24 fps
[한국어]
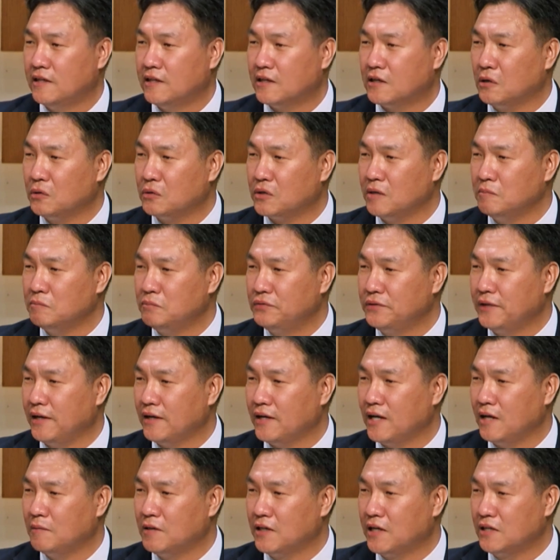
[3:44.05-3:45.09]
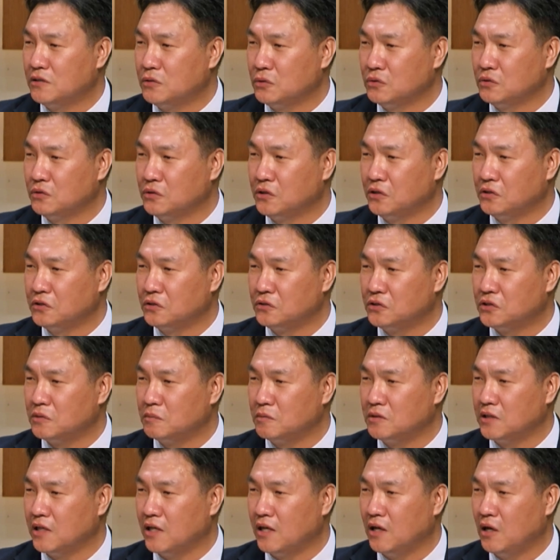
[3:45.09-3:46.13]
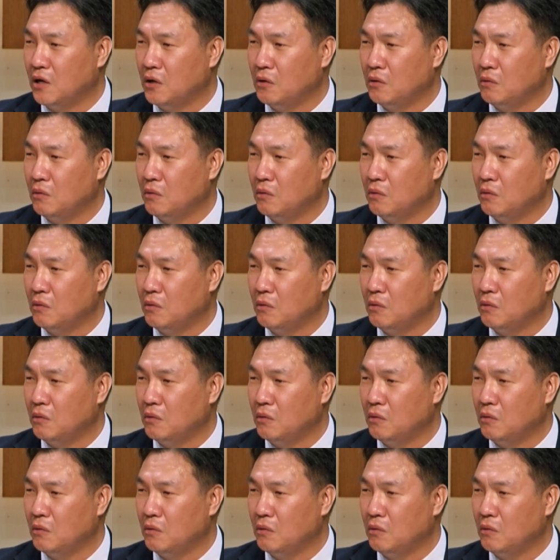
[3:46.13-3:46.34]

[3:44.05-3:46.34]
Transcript: 거룩한 부담감이 계속 느껴졌습니다.